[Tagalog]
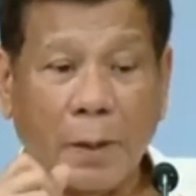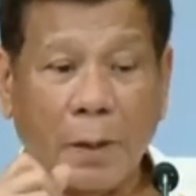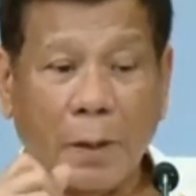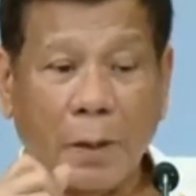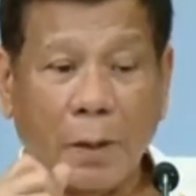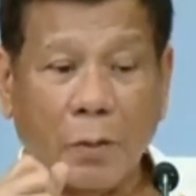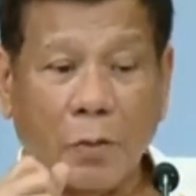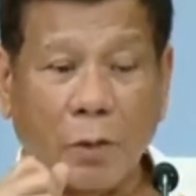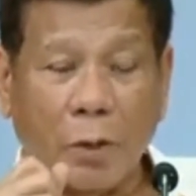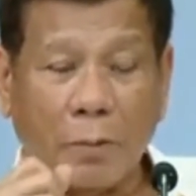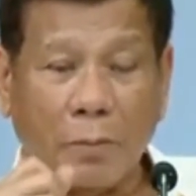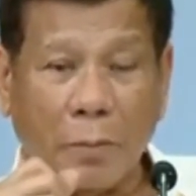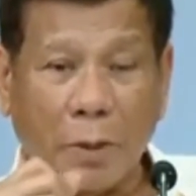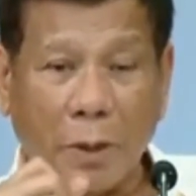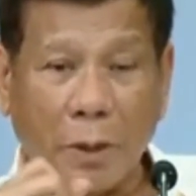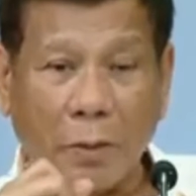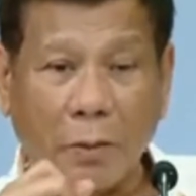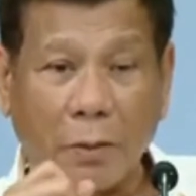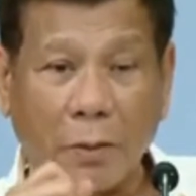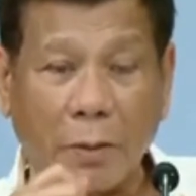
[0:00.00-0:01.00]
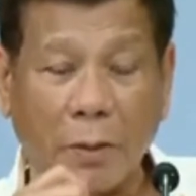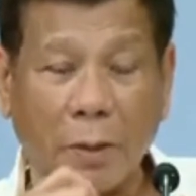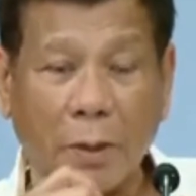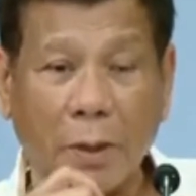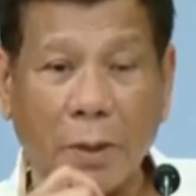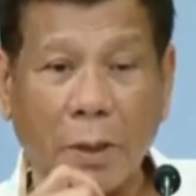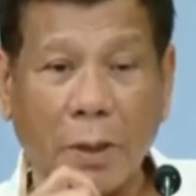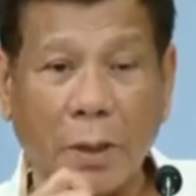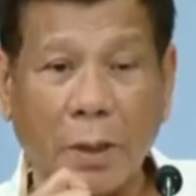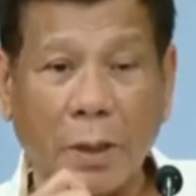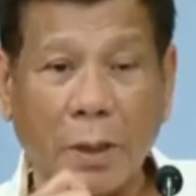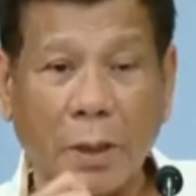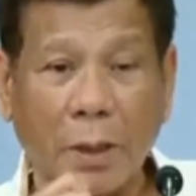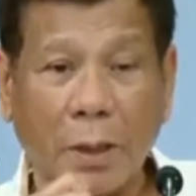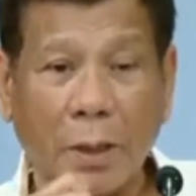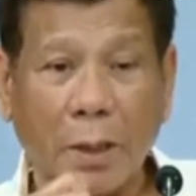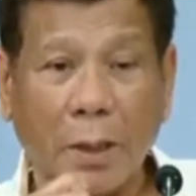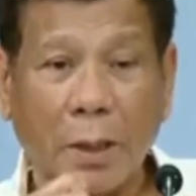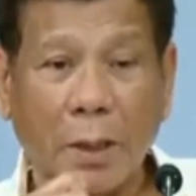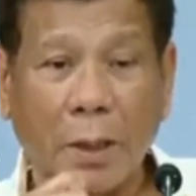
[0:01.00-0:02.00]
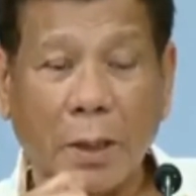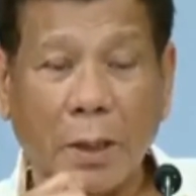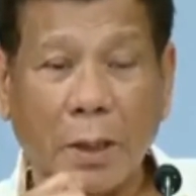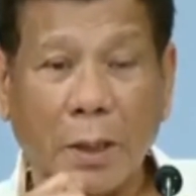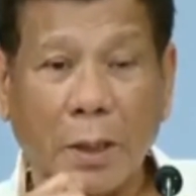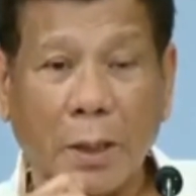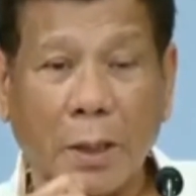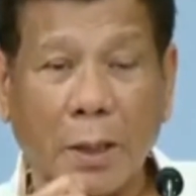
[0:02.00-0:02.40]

1 million. Ang